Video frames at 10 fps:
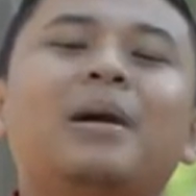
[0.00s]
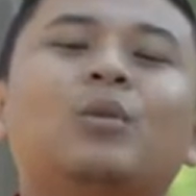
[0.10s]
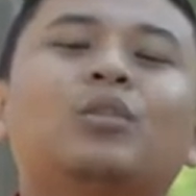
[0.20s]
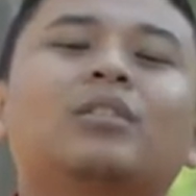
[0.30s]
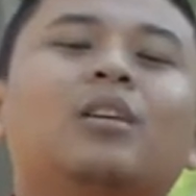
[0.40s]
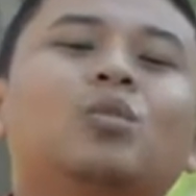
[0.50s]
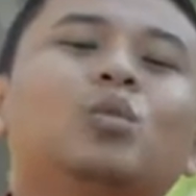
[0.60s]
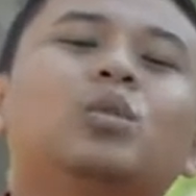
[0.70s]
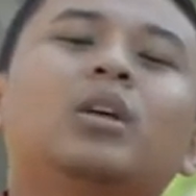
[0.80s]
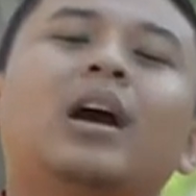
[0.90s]
amanu
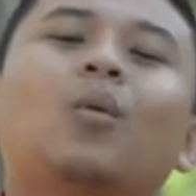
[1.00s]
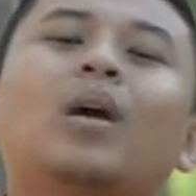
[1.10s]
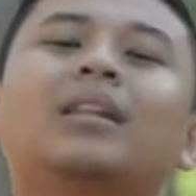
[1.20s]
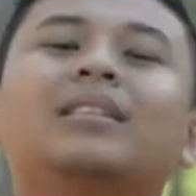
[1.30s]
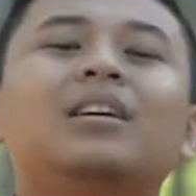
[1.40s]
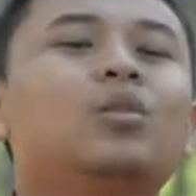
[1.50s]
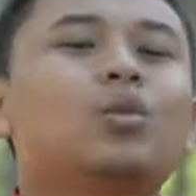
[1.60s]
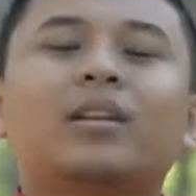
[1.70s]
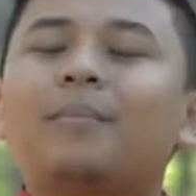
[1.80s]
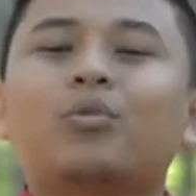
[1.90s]
taqullaha wal
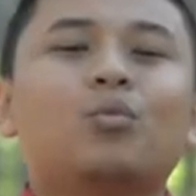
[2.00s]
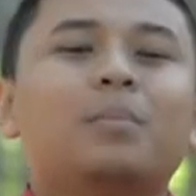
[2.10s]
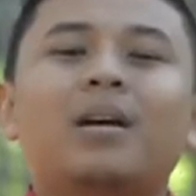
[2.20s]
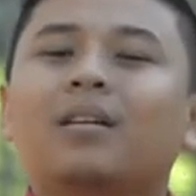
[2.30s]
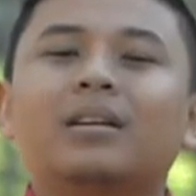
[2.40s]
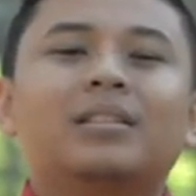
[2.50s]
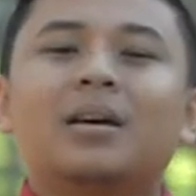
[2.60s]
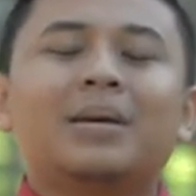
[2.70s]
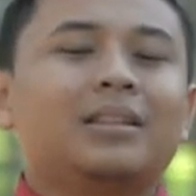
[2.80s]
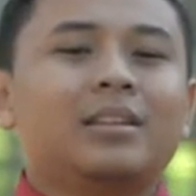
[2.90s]
tanzur nafsum ma
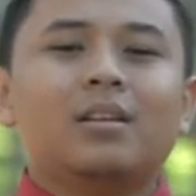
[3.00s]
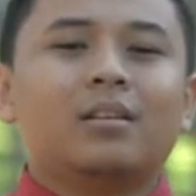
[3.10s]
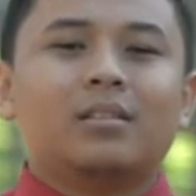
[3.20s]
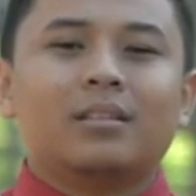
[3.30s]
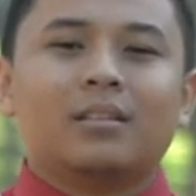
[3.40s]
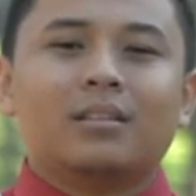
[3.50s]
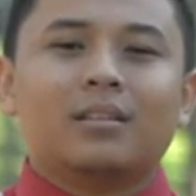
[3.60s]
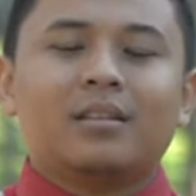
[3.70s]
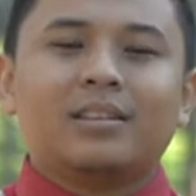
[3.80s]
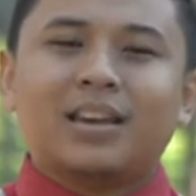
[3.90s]
qaddamat ligat.
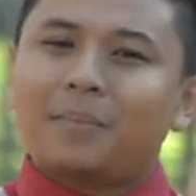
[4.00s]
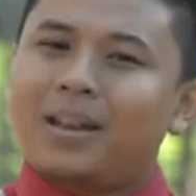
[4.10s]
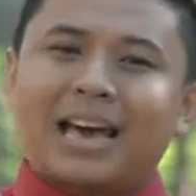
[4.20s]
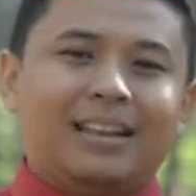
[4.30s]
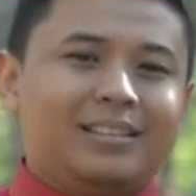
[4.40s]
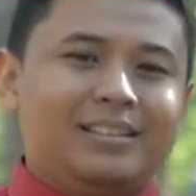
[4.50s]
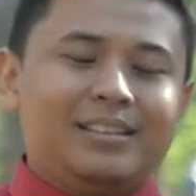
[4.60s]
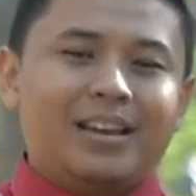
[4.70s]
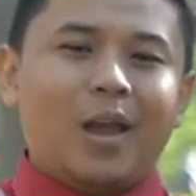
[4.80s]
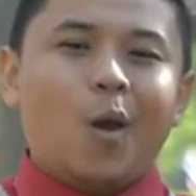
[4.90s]
Yang mana
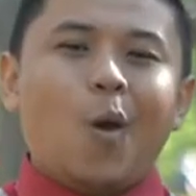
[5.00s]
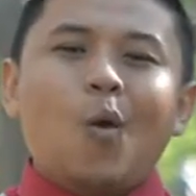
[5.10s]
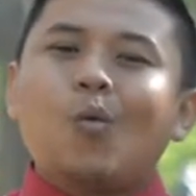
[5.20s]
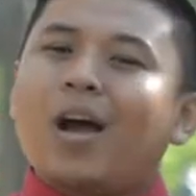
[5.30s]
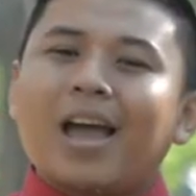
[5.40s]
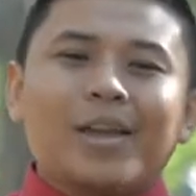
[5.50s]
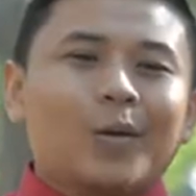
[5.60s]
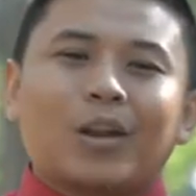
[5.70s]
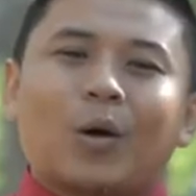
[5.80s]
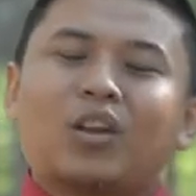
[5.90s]
artinya Wahai
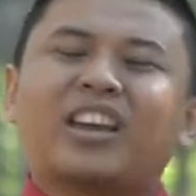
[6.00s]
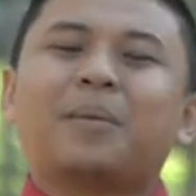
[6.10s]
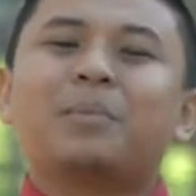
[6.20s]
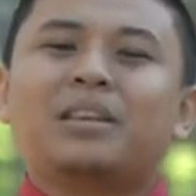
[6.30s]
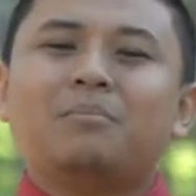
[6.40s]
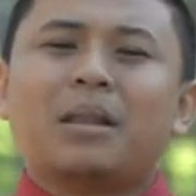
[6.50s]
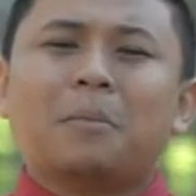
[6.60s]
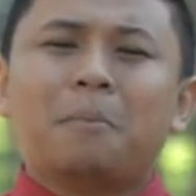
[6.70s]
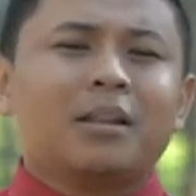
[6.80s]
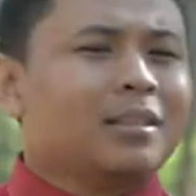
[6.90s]
orang-orang yang beriman,
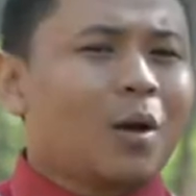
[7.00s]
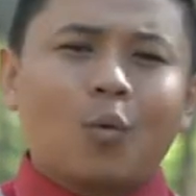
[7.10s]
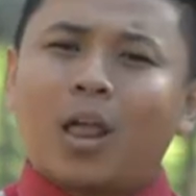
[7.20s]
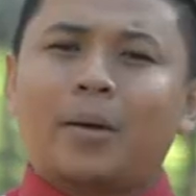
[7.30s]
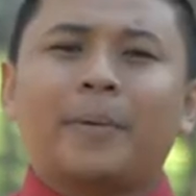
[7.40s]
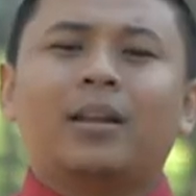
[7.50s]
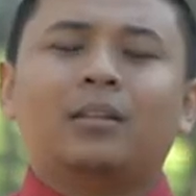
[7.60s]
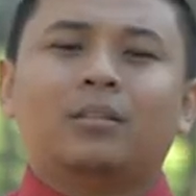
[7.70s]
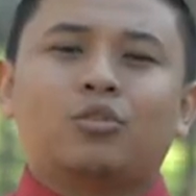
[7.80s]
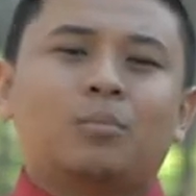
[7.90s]
bertakwalah kepada
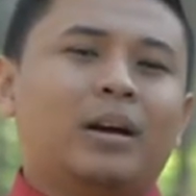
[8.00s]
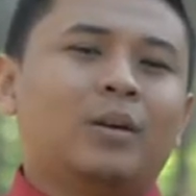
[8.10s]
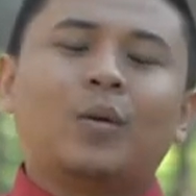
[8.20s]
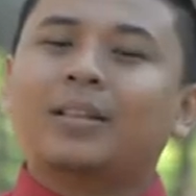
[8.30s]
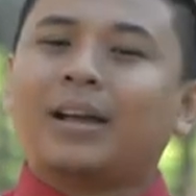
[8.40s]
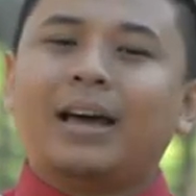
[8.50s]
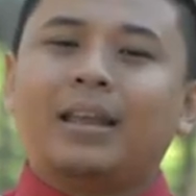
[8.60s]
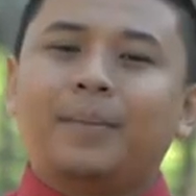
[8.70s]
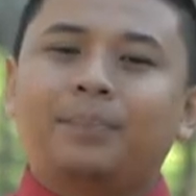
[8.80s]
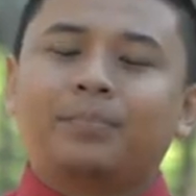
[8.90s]
Allah Subhanahu wa
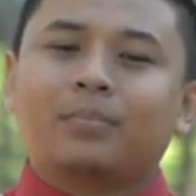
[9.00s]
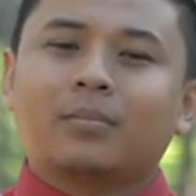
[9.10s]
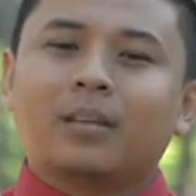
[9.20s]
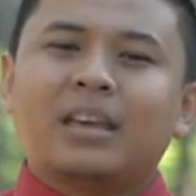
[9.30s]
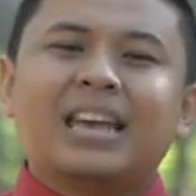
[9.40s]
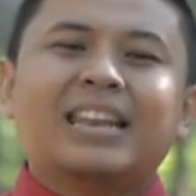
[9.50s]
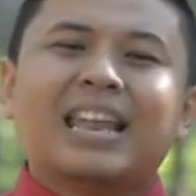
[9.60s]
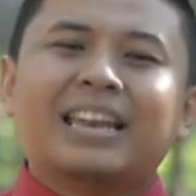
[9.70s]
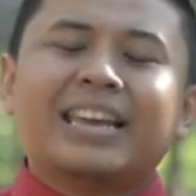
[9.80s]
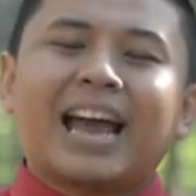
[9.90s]
taala
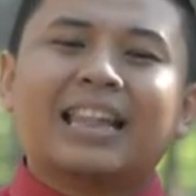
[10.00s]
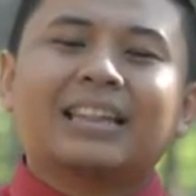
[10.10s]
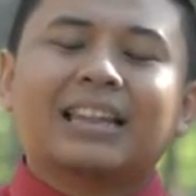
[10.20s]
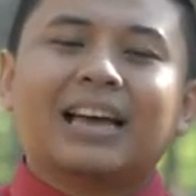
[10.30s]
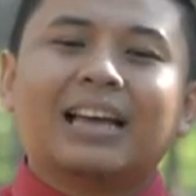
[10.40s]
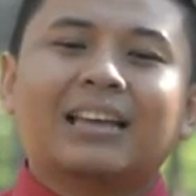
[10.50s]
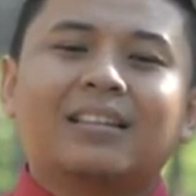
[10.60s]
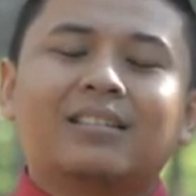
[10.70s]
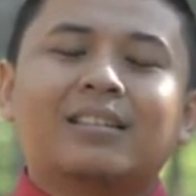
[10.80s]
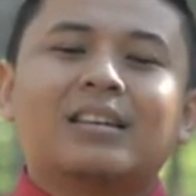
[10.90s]
dan lihatlah
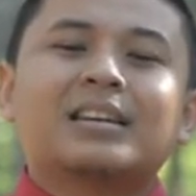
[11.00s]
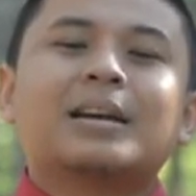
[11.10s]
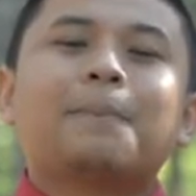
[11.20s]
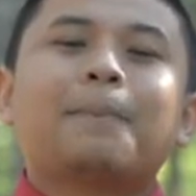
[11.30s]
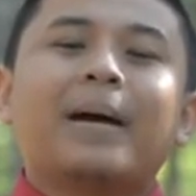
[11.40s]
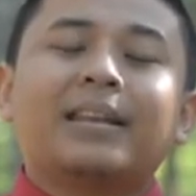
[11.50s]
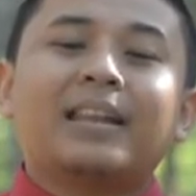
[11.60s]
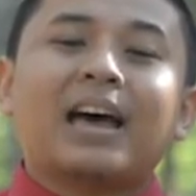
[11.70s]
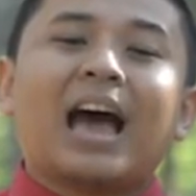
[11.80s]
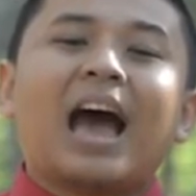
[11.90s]

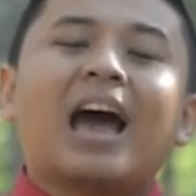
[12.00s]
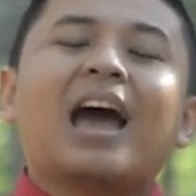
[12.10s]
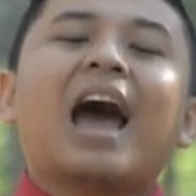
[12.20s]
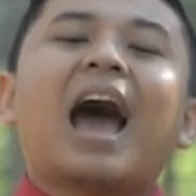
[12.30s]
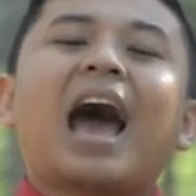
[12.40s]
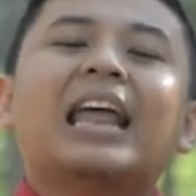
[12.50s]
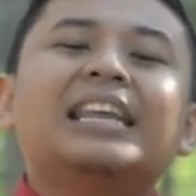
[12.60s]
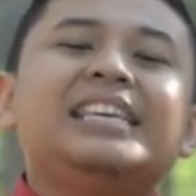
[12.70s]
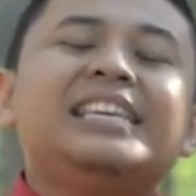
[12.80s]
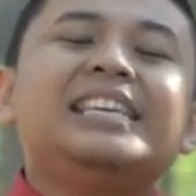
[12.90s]
kepada
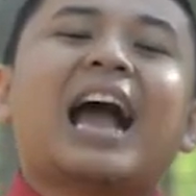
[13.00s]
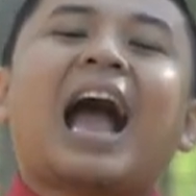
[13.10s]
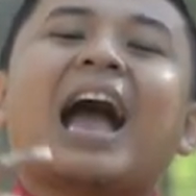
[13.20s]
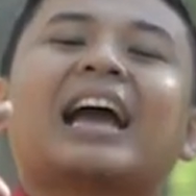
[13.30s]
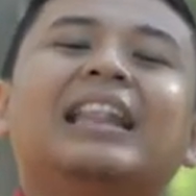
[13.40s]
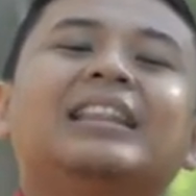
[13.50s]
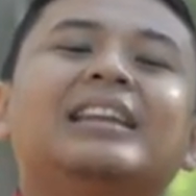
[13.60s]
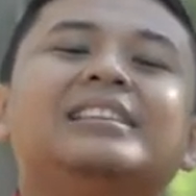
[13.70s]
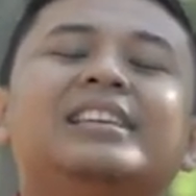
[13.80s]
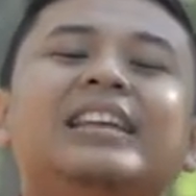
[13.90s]
hari yang akan
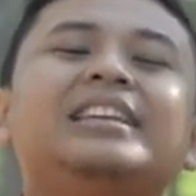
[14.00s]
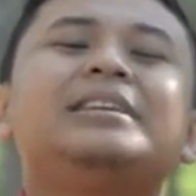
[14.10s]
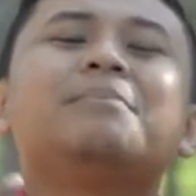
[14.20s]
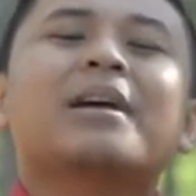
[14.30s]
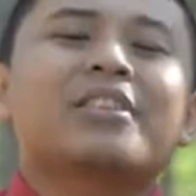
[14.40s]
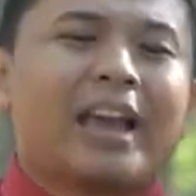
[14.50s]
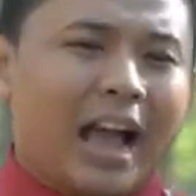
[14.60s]
terjadi di masa